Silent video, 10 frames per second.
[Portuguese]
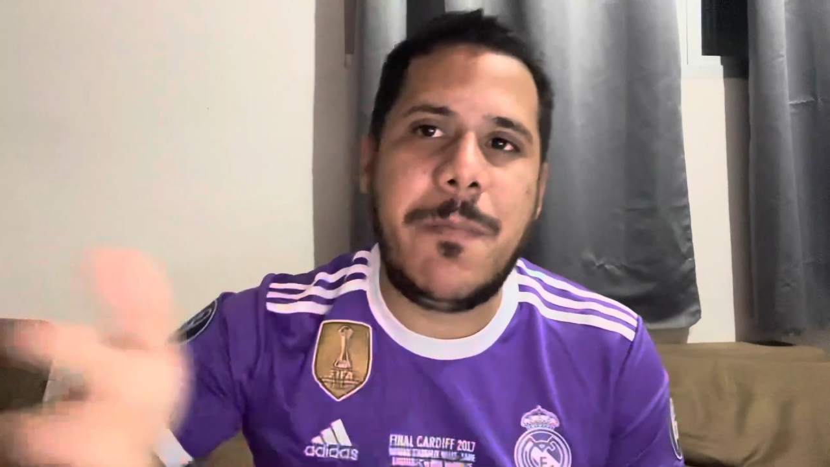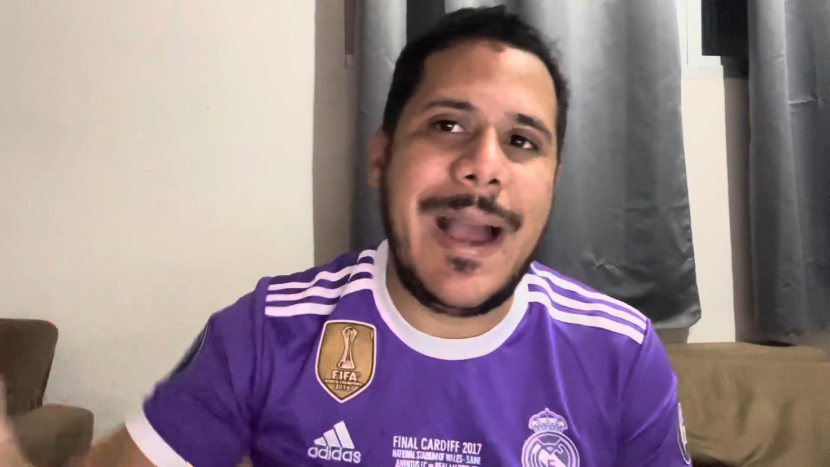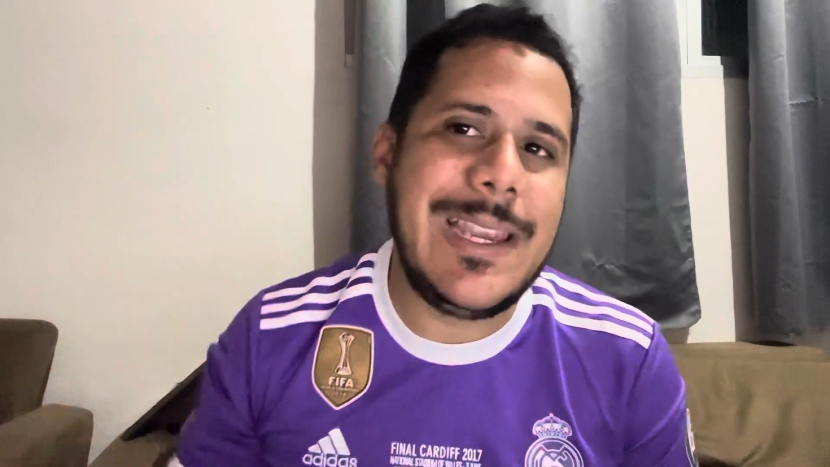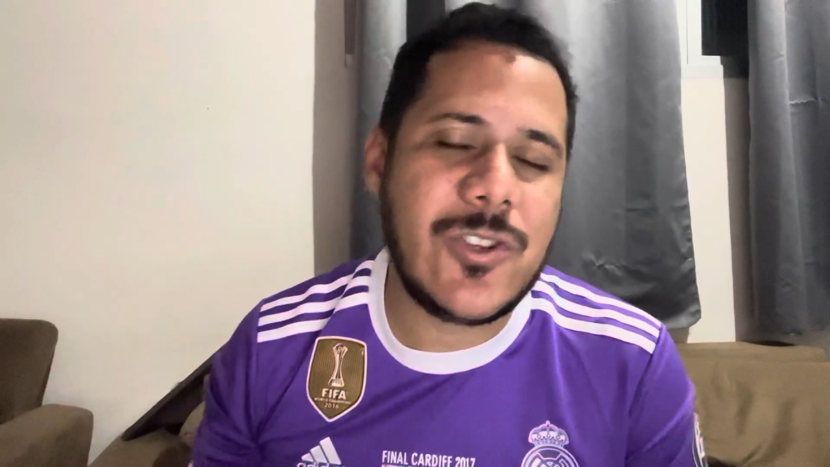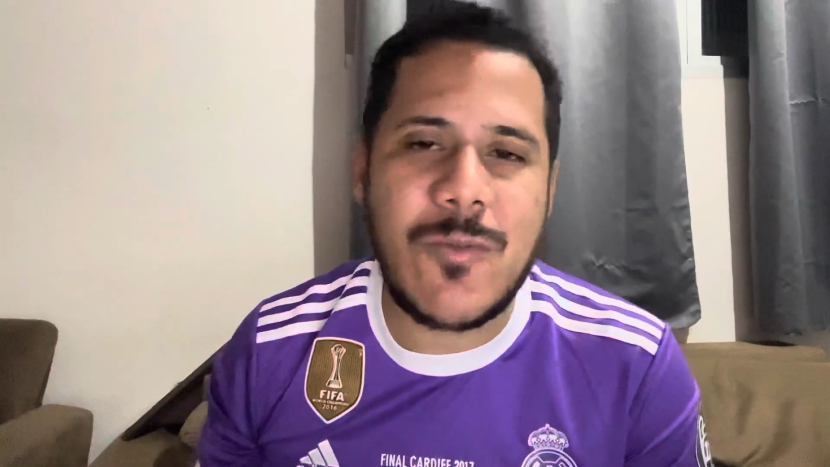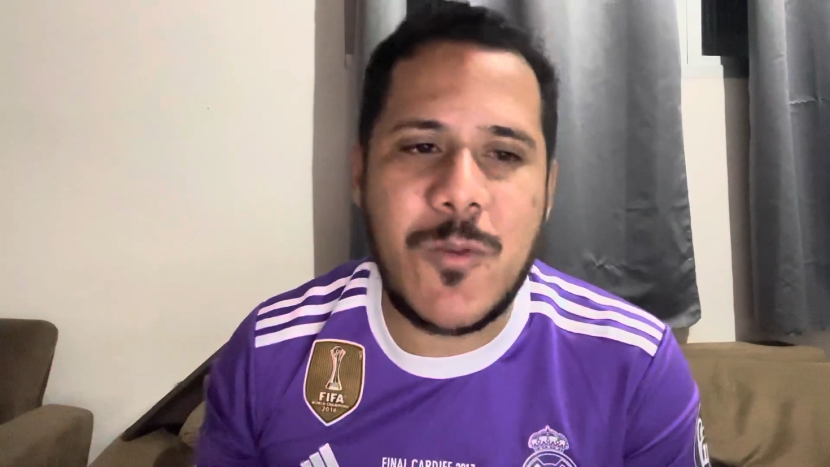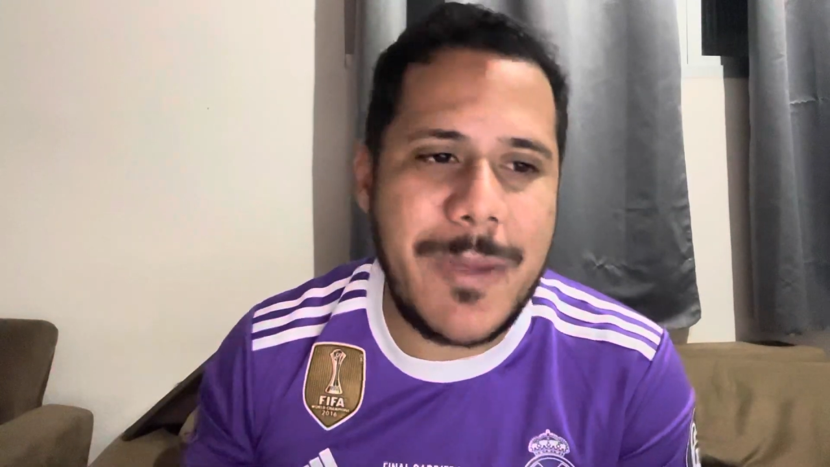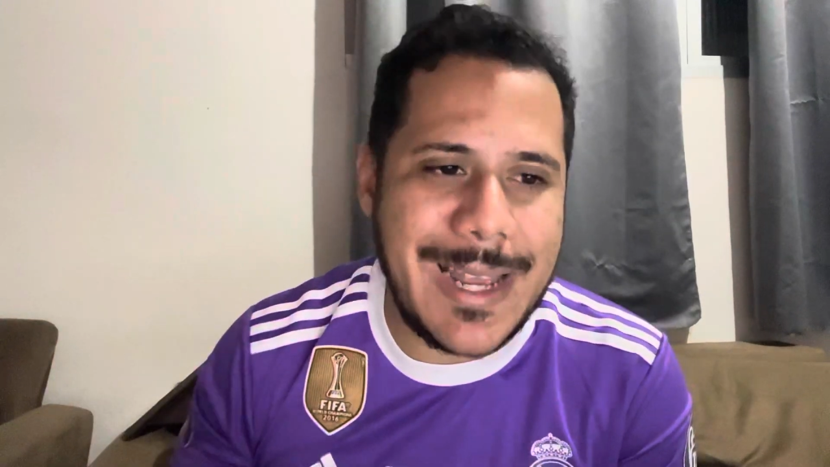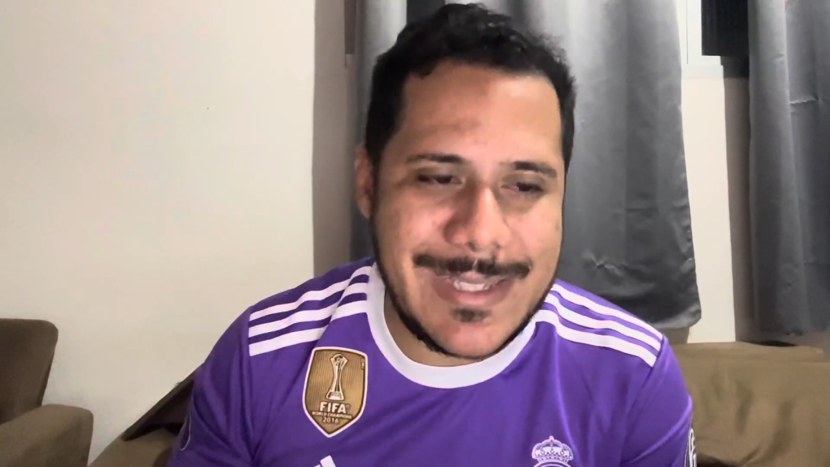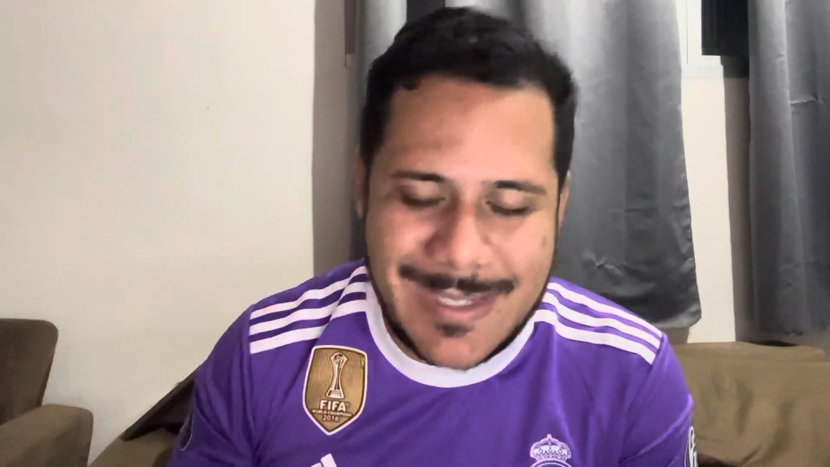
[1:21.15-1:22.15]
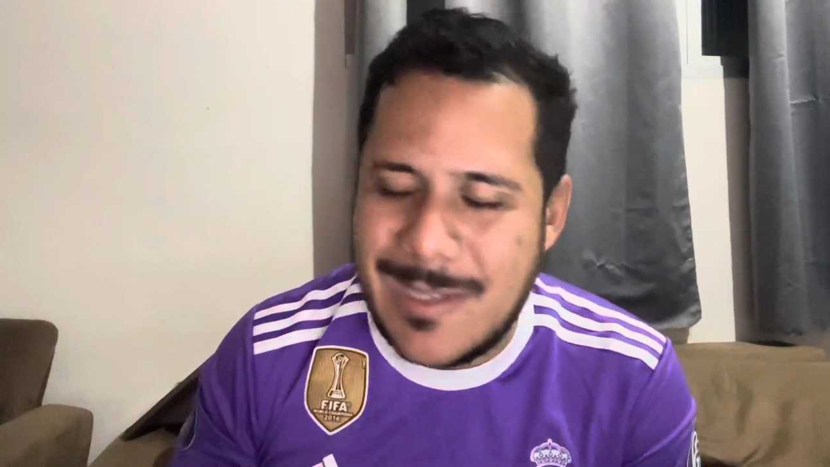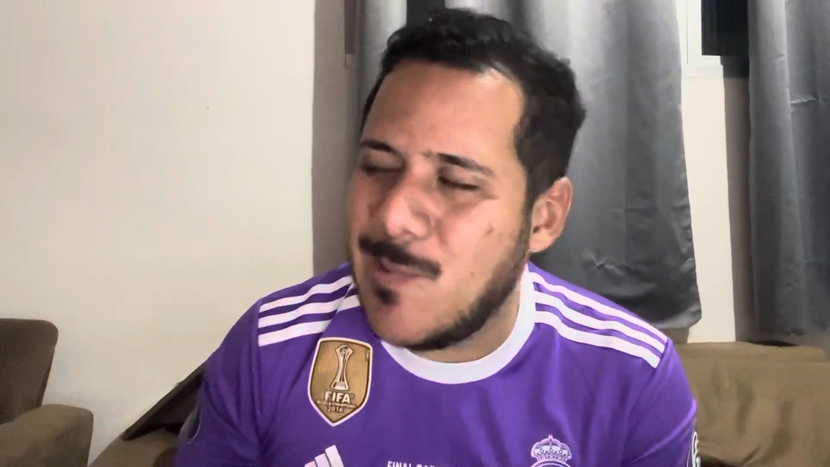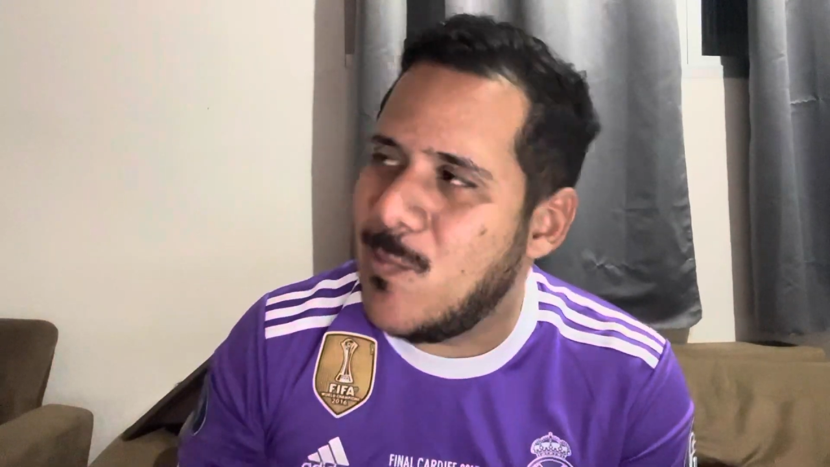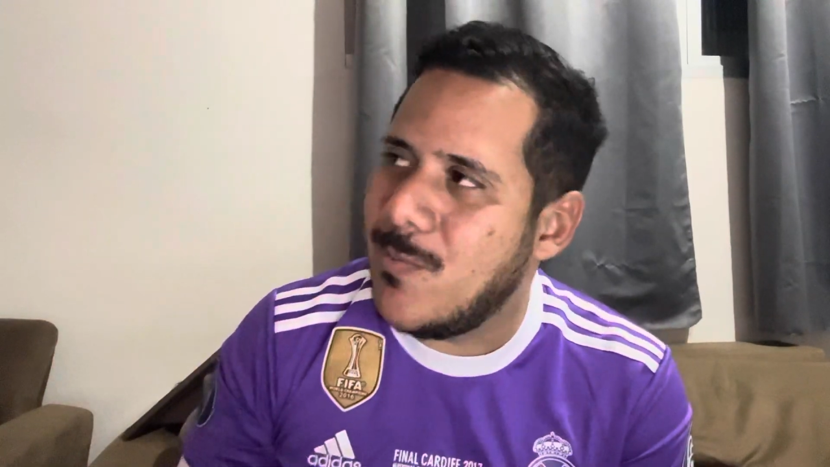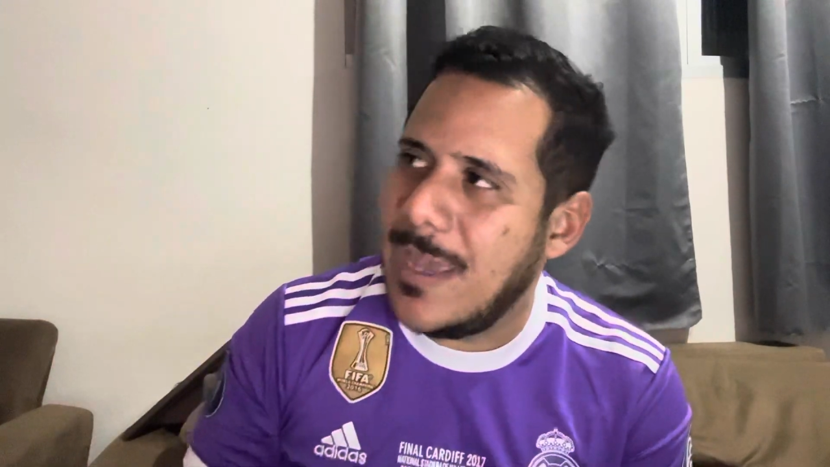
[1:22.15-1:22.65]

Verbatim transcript: país como o Brasil,